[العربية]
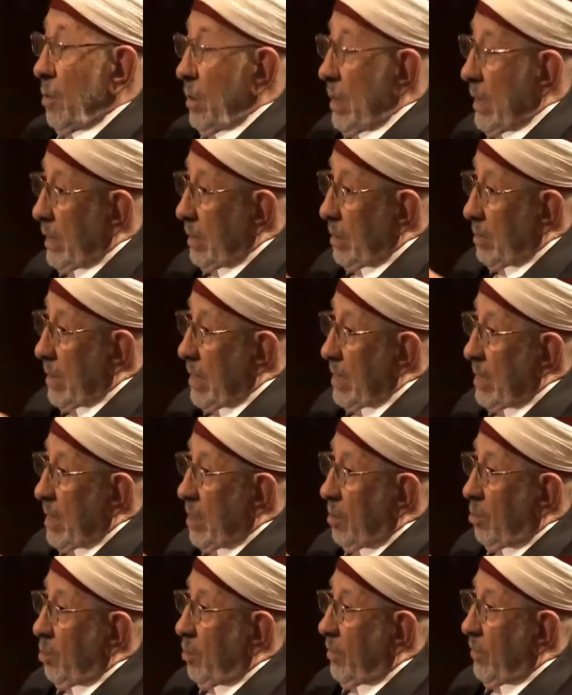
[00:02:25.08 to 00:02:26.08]
ولكن ماذا
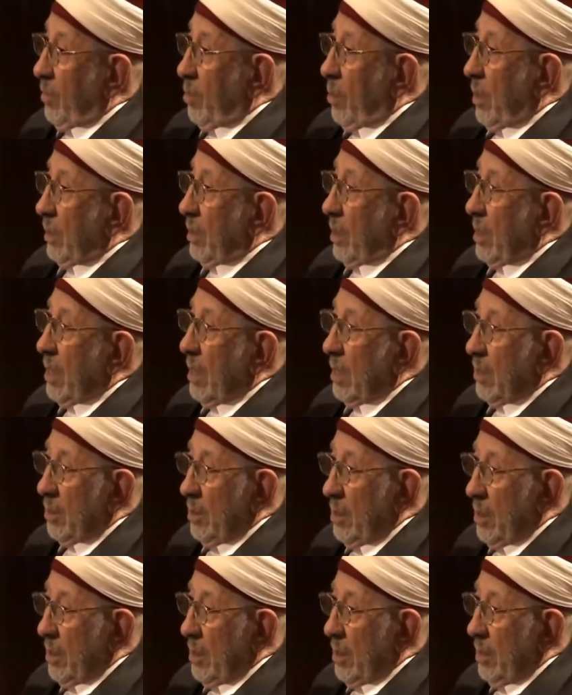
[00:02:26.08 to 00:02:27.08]
يقول في الوقت
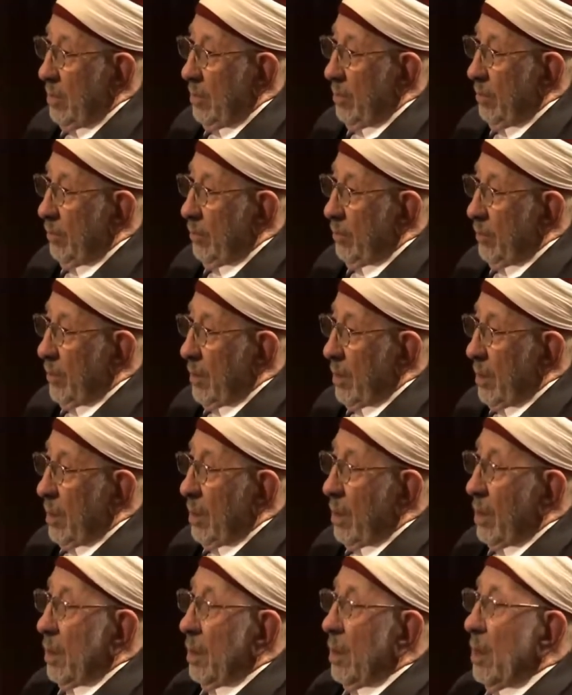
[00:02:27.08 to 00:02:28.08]
ذاته
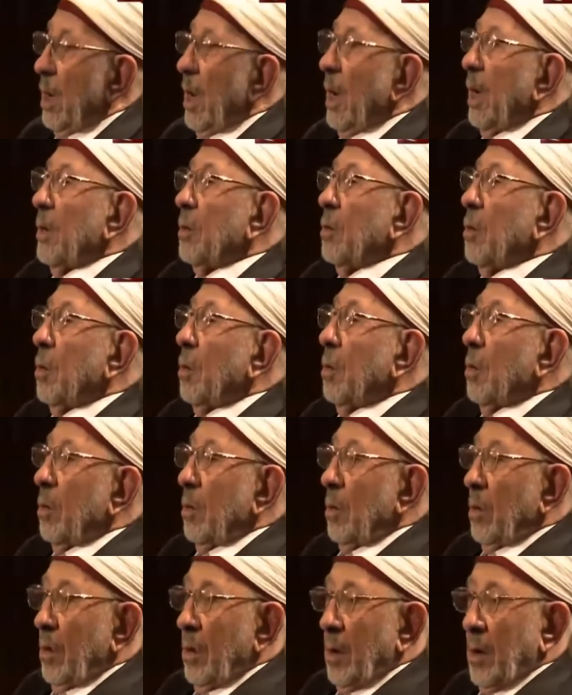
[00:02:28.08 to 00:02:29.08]
نحن
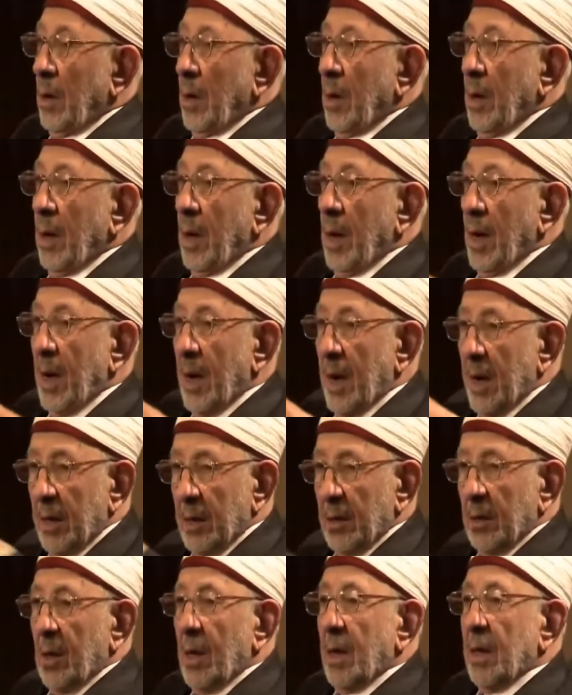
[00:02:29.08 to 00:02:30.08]

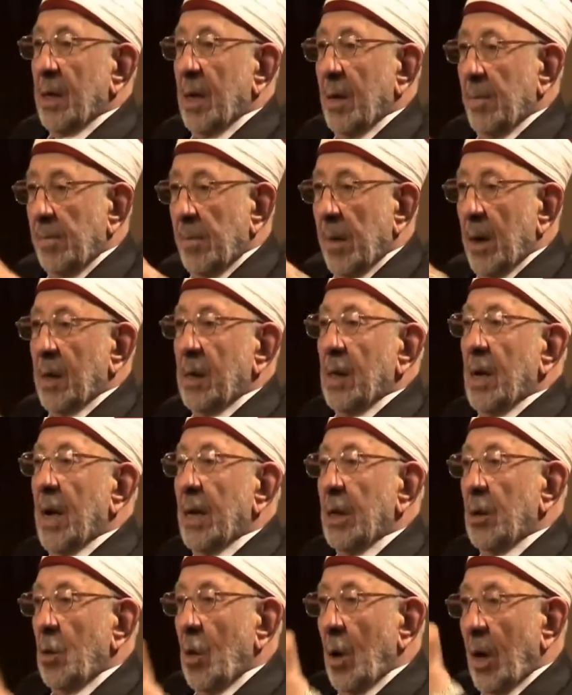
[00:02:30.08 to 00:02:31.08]
أيضا ينبغي
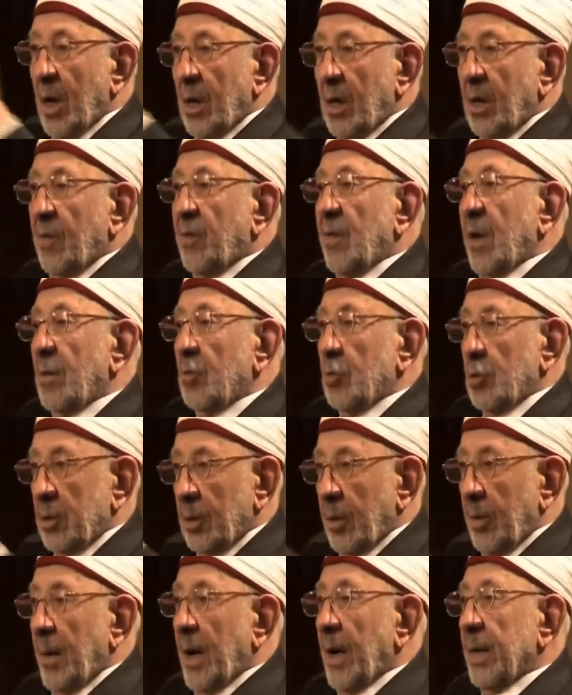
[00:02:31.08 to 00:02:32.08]
أن نعرف
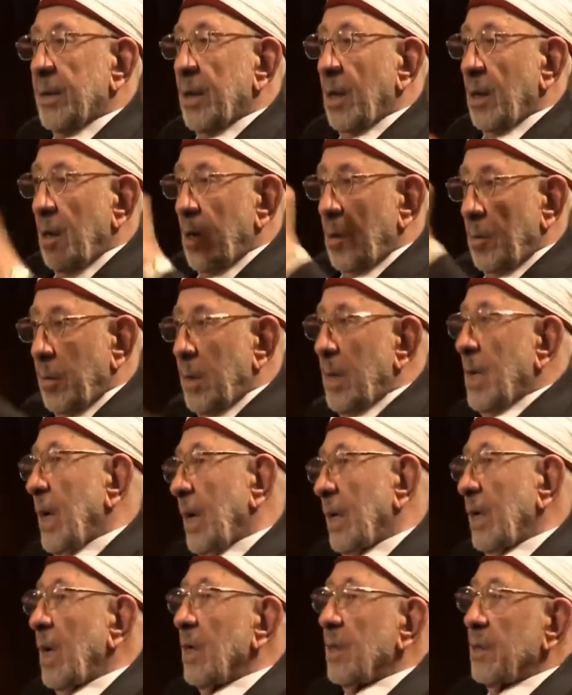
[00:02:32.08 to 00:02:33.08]
المجتمعات الغربية على